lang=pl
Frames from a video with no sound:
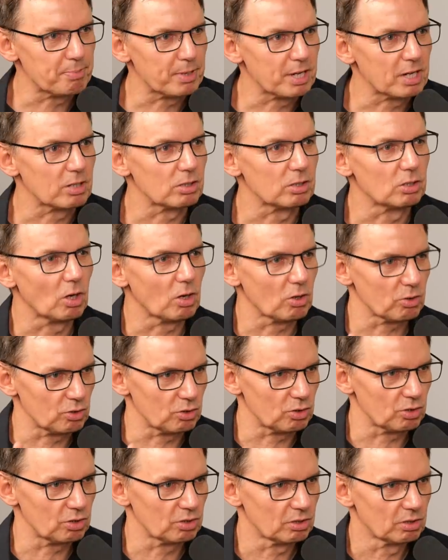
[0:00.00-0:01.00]

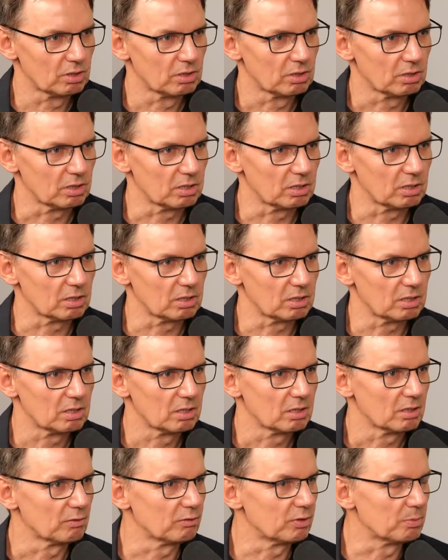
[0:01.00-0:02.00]
pchnąć e,
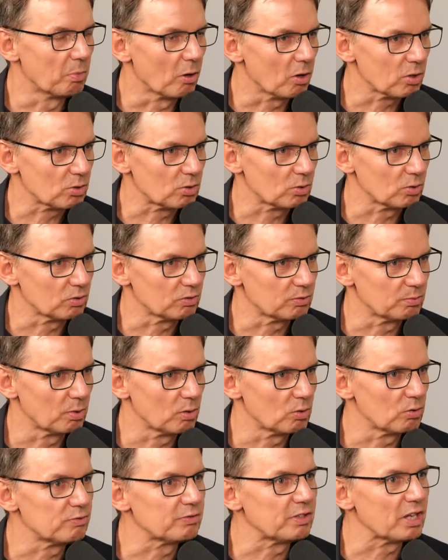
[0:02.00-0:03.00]
wyborców, bo
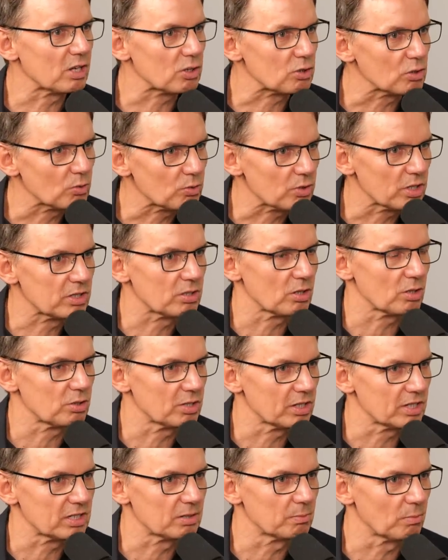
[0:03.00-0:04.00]
uwierzą, że
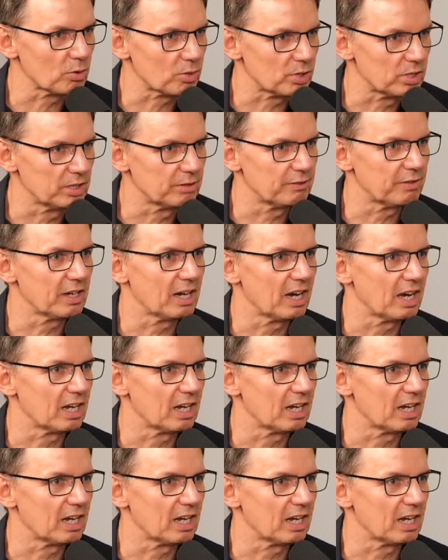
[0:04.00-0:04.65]
coś jest możliwe, Bardzo...